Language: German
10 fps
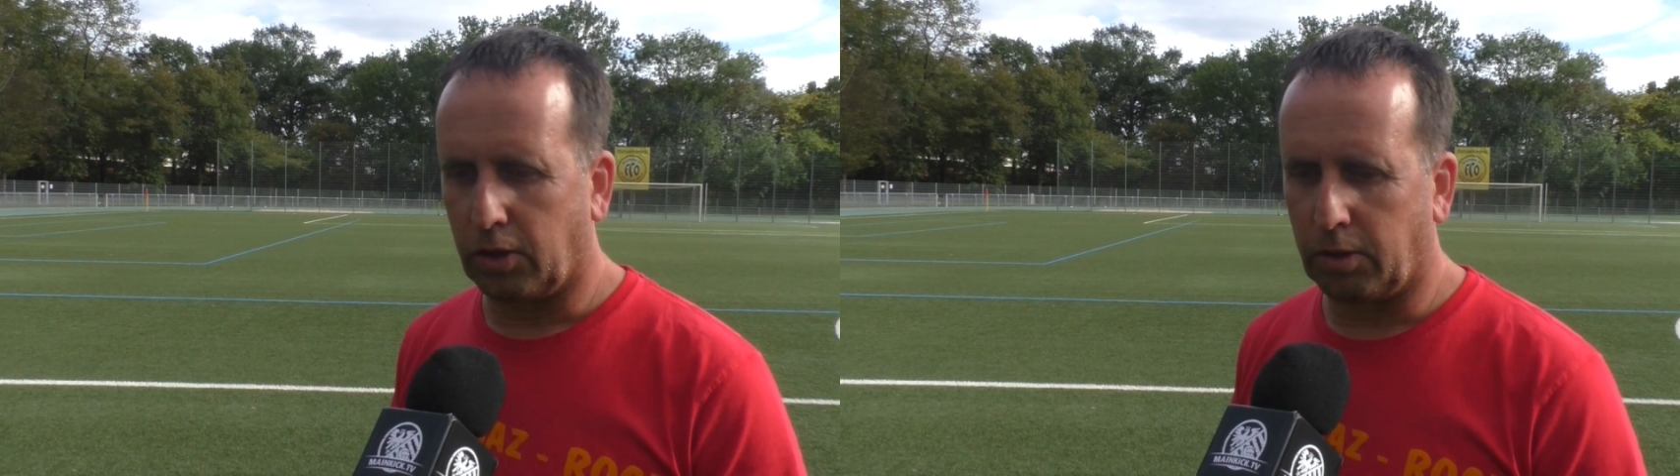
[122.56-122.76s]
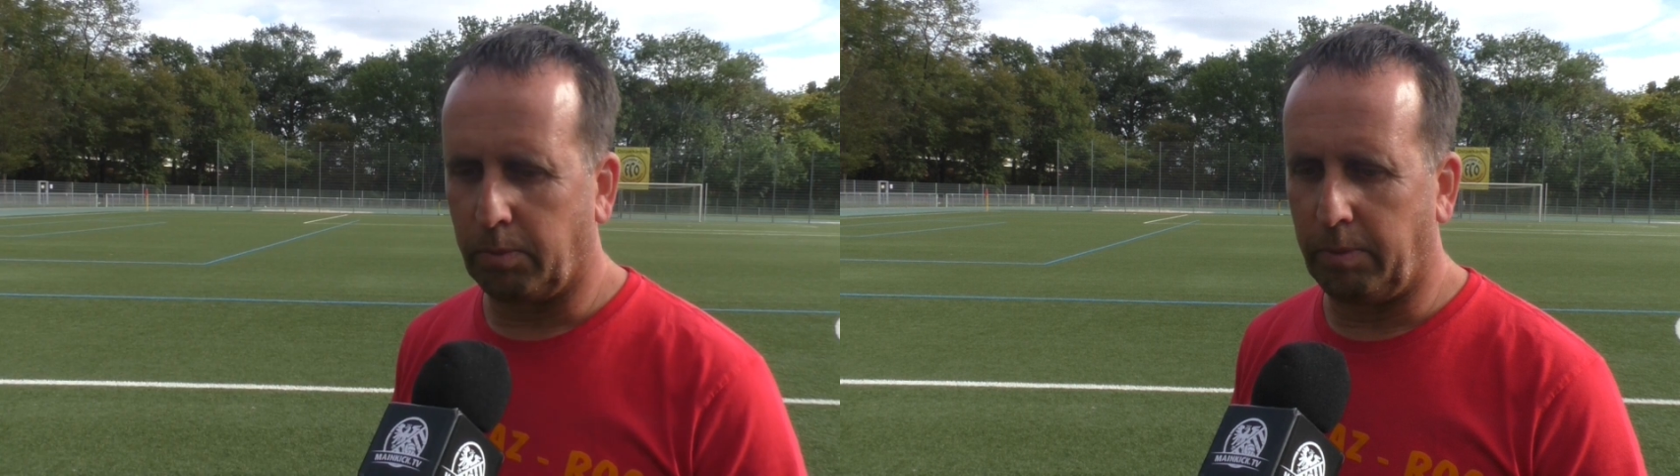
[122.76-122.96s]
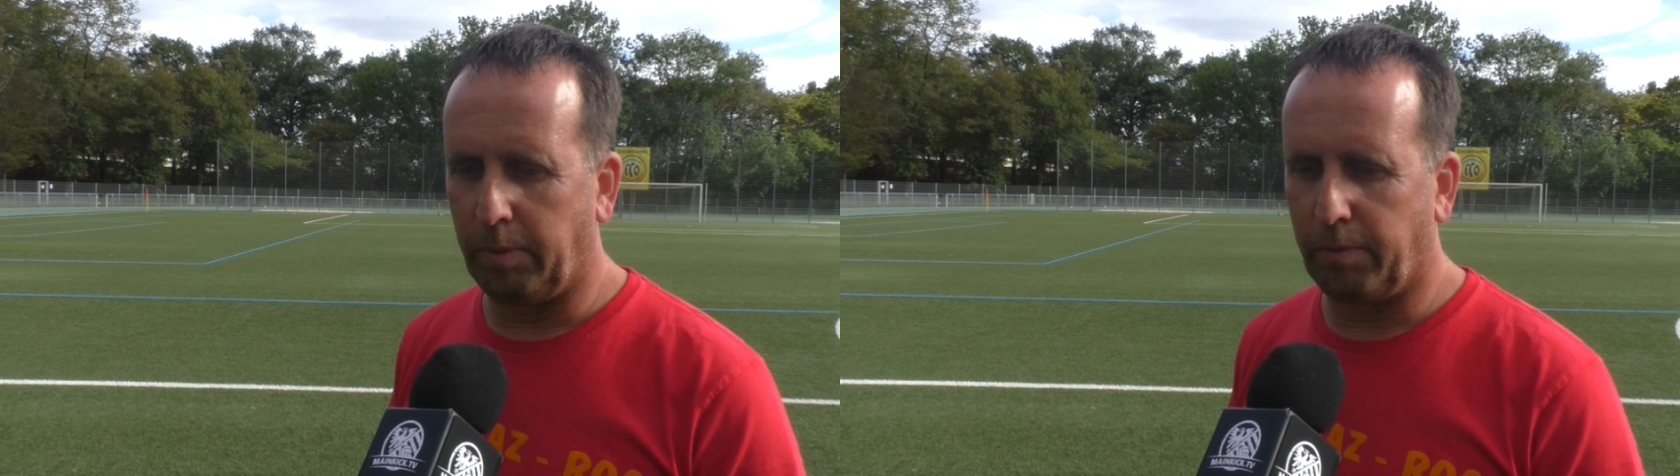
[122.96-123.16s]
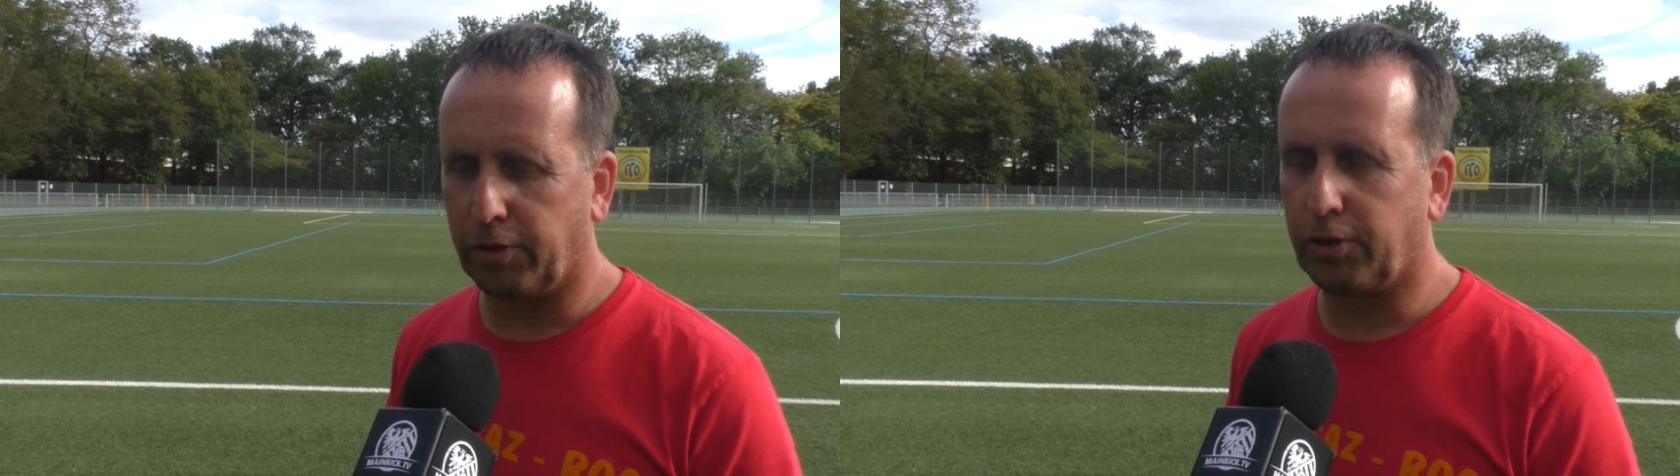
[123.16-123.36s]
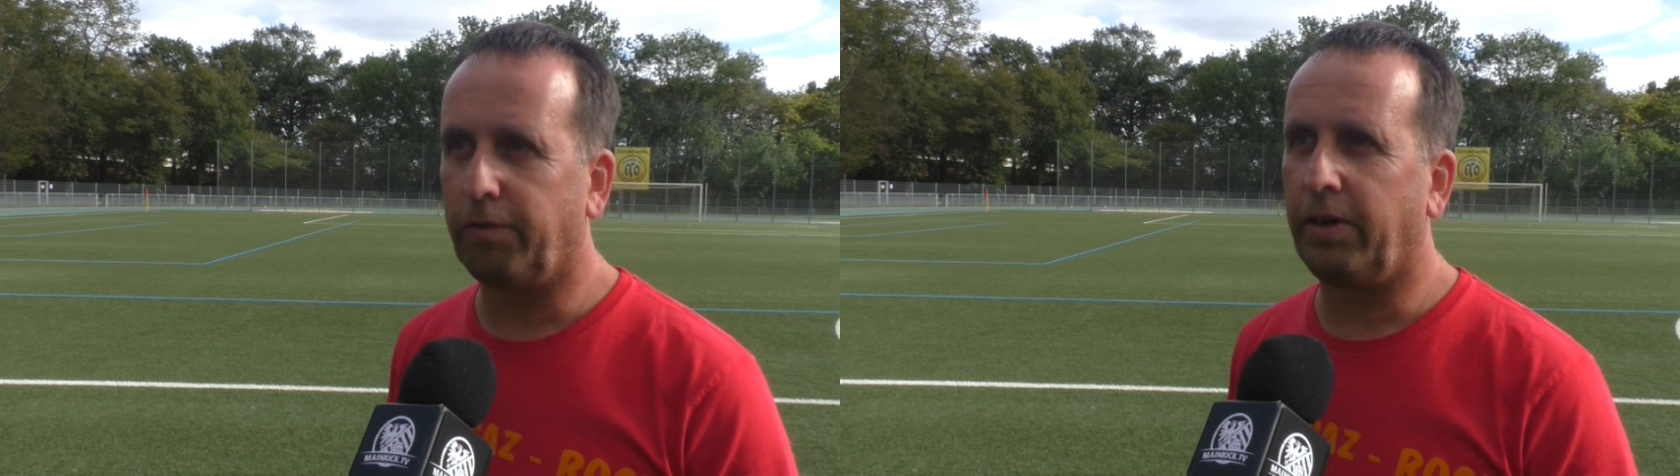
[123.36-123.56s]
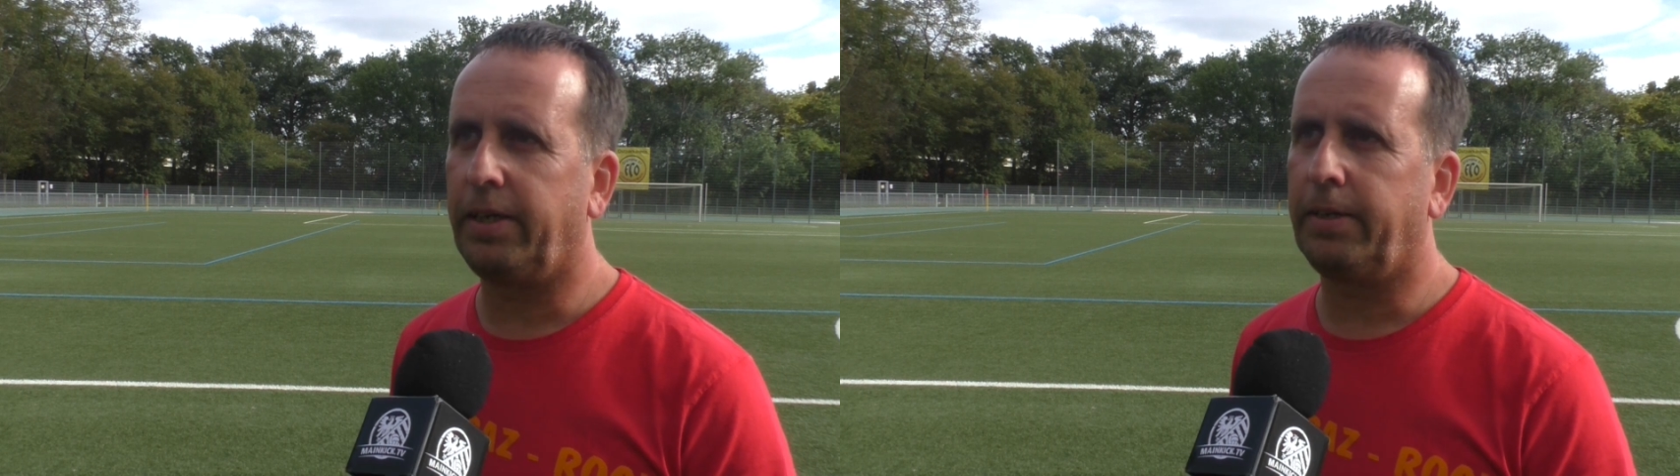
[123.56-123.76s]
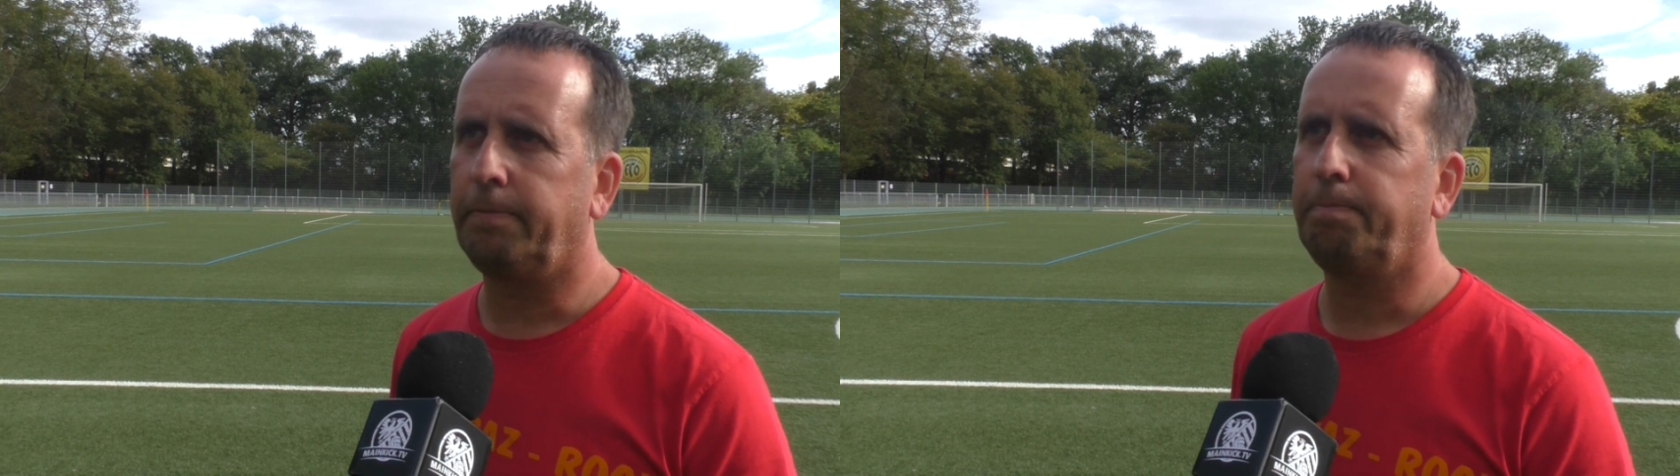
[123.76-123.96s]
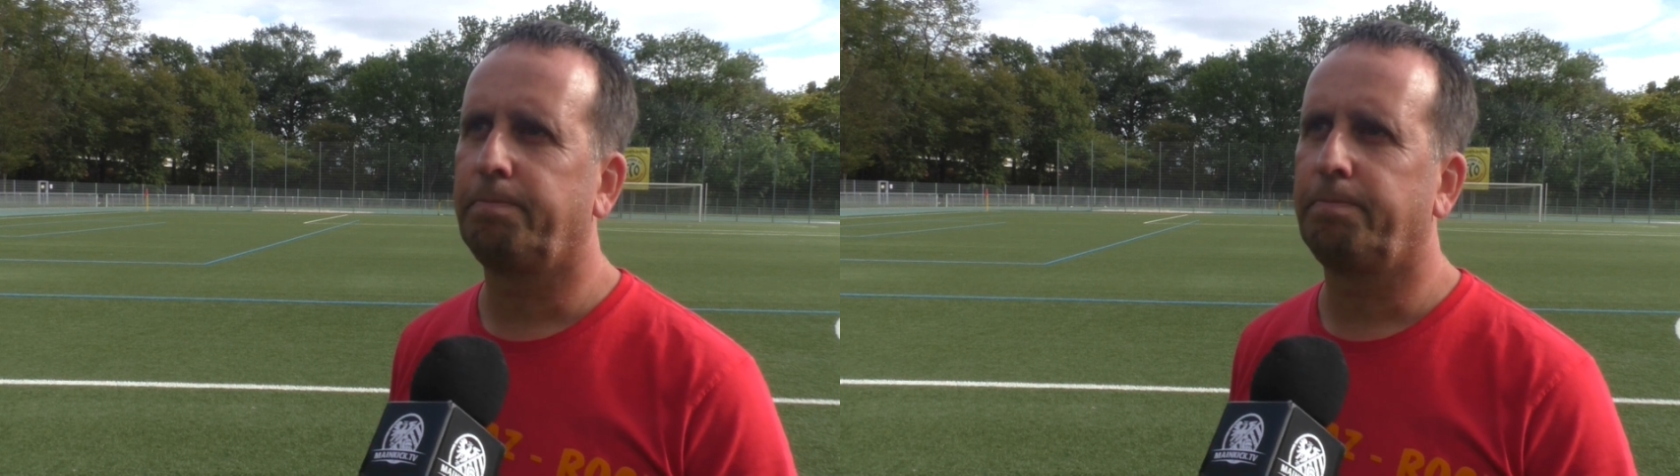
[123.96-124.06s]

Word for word: ja Mittwoch schon weiter